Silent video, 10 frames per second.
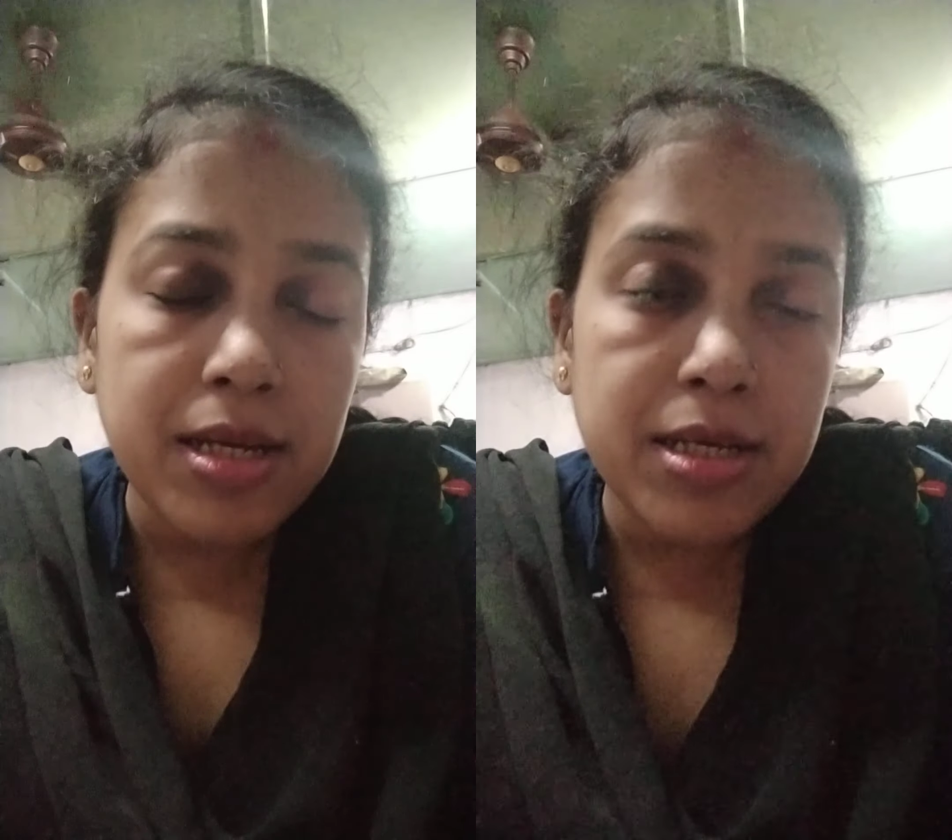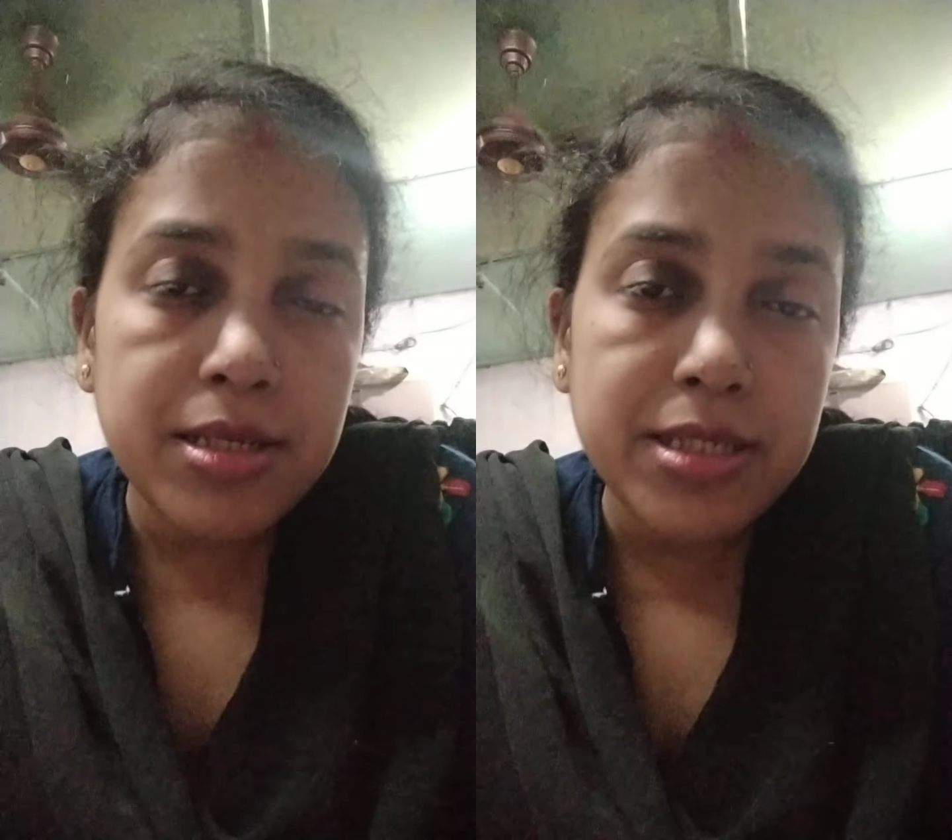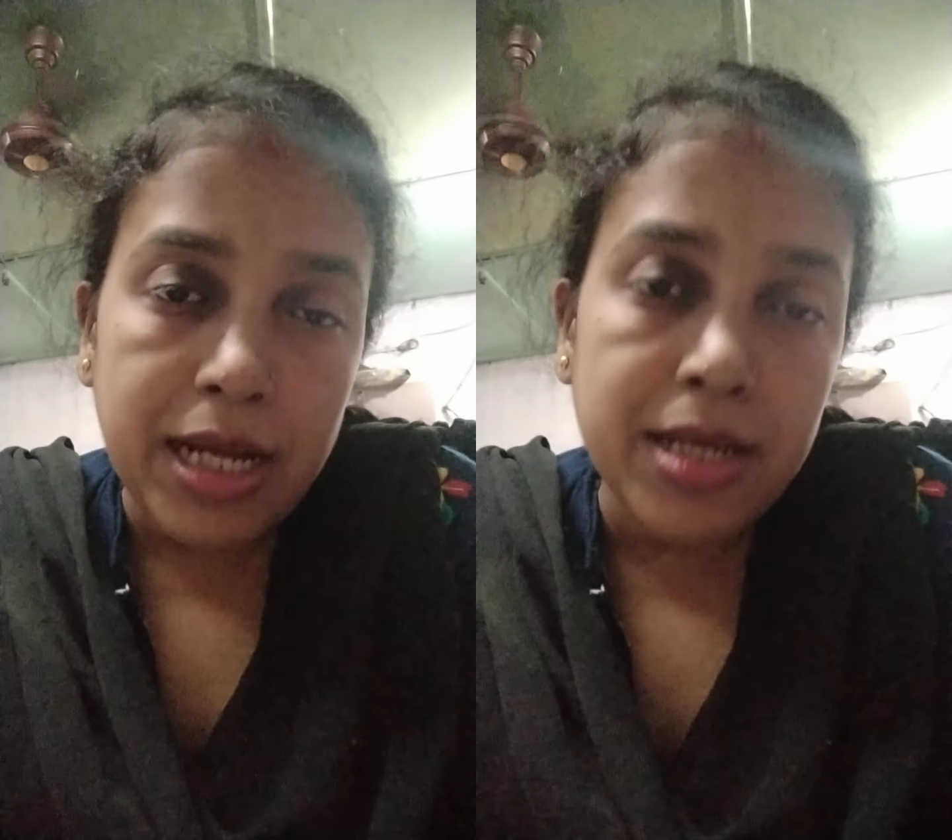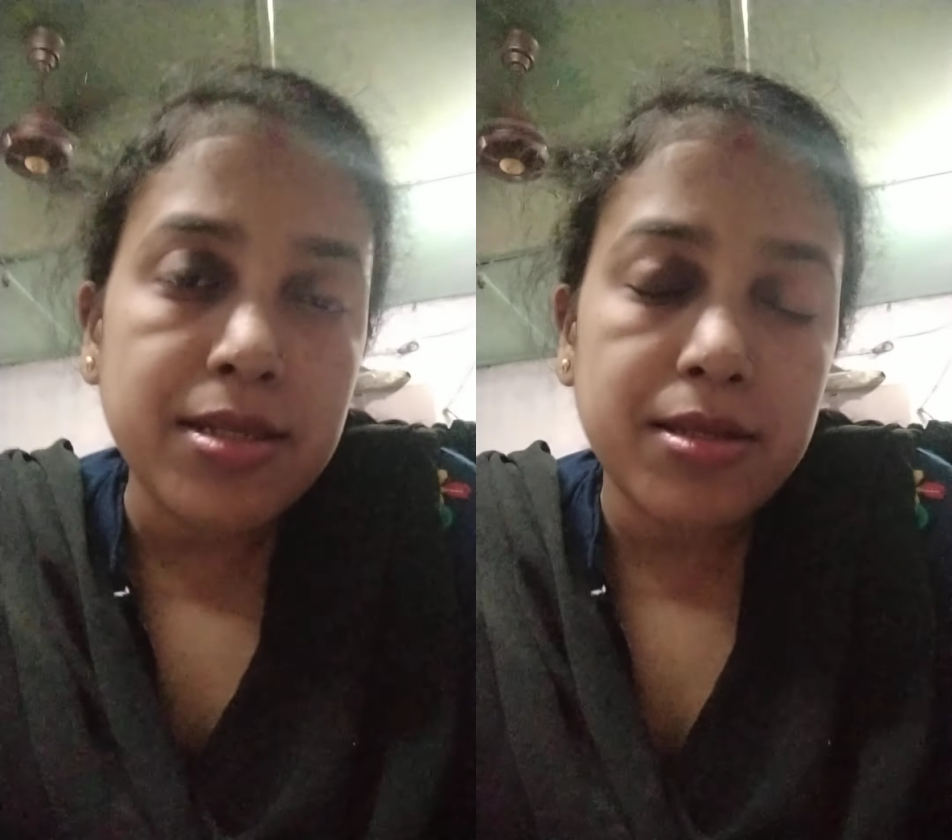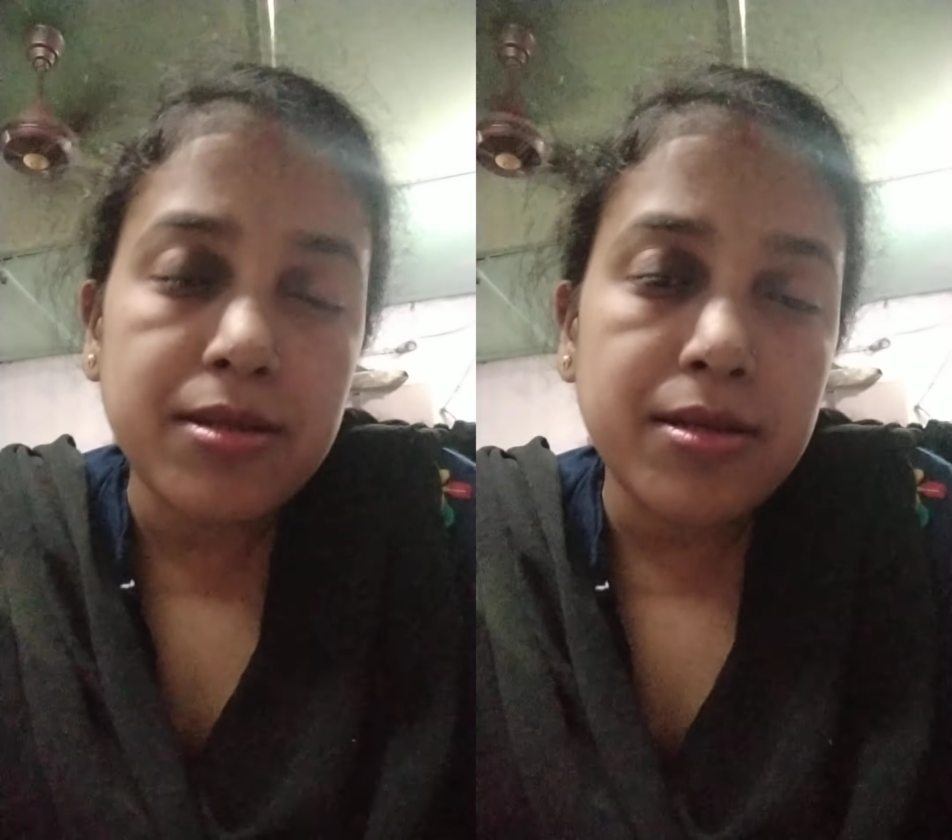हैं
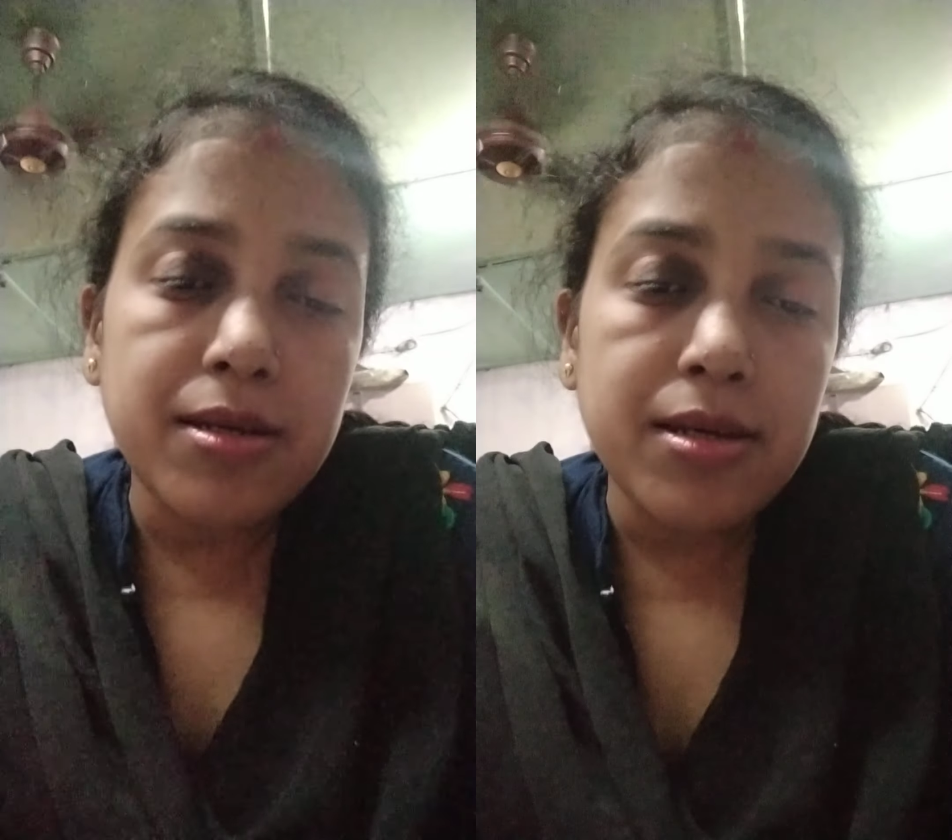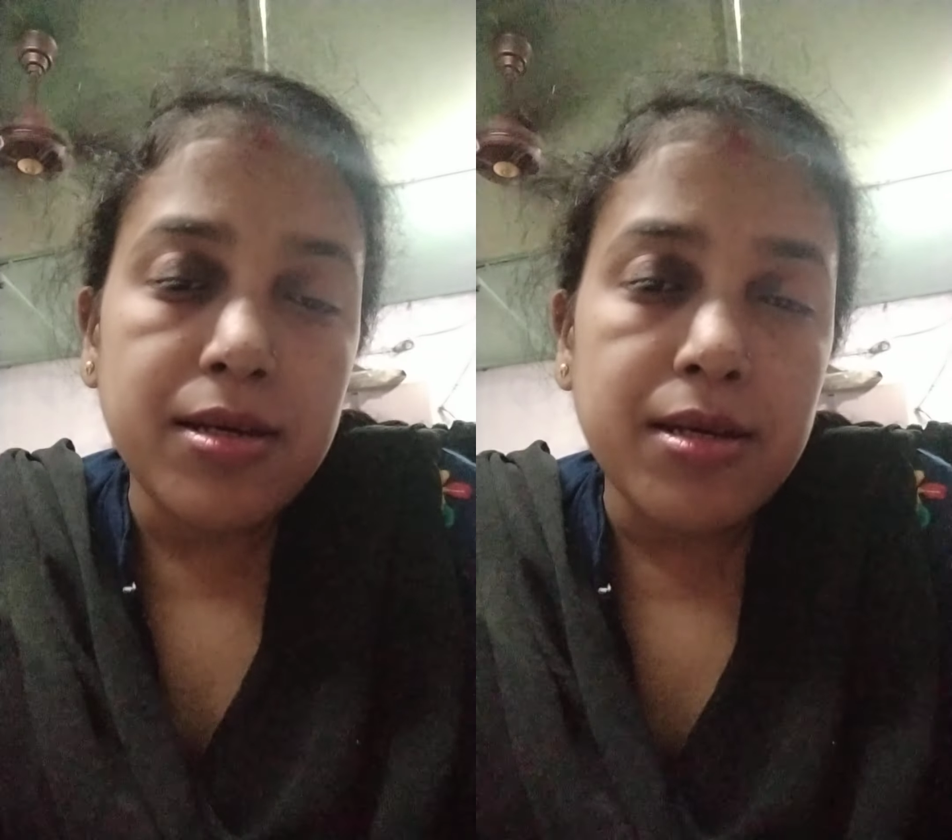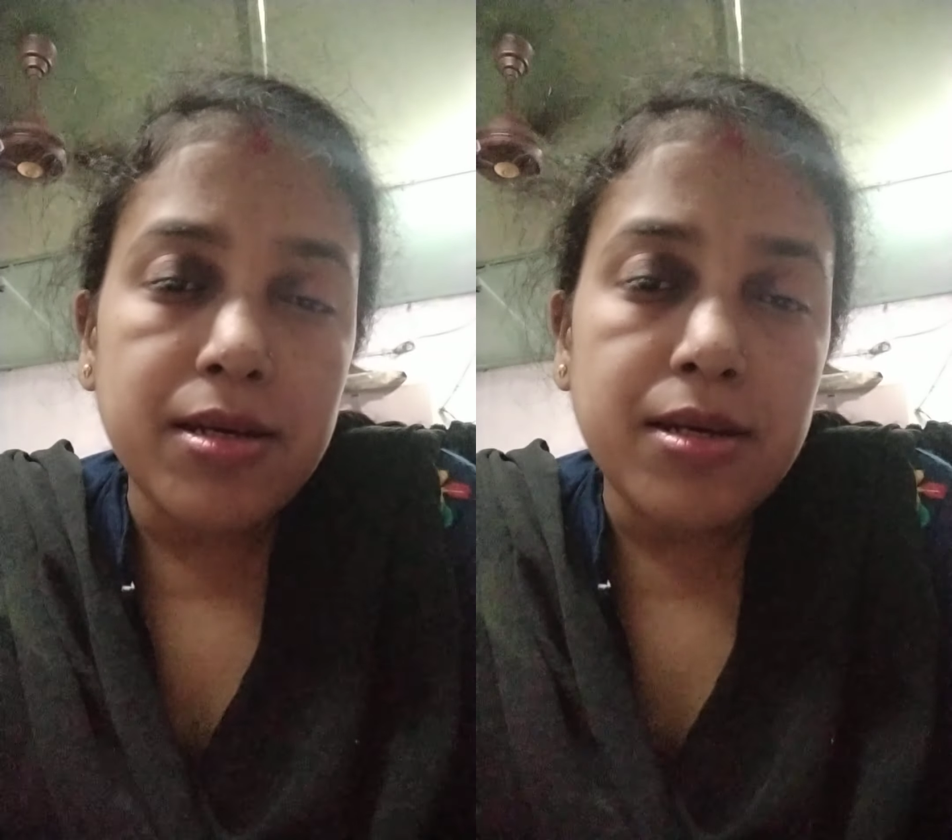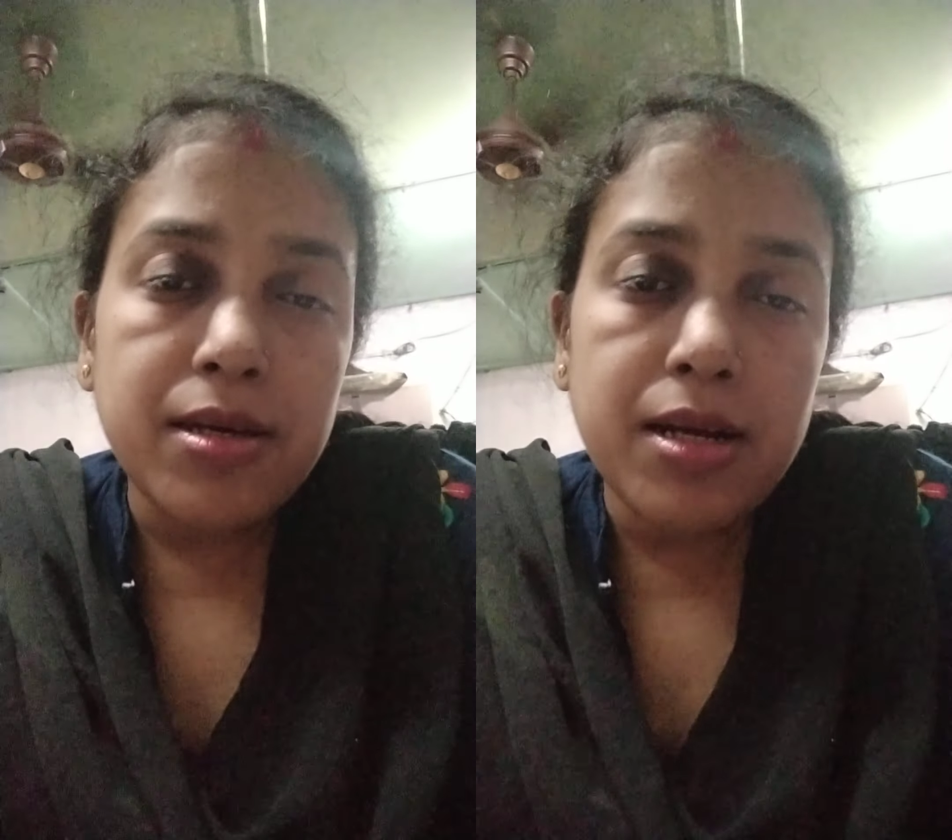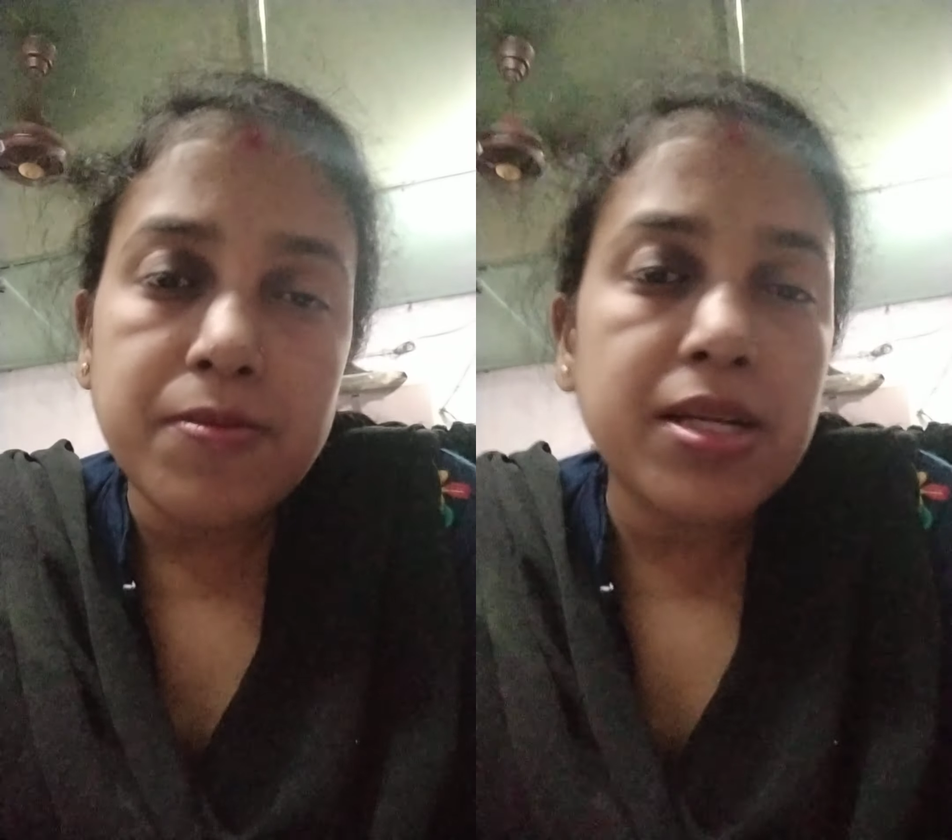शायद
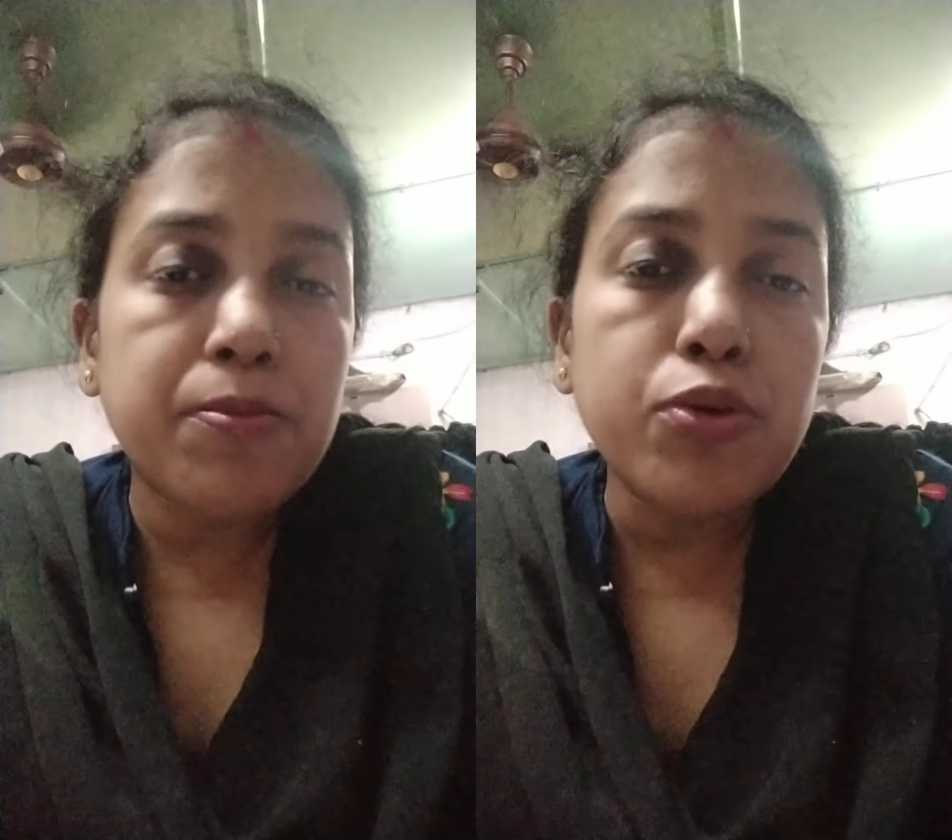हमारा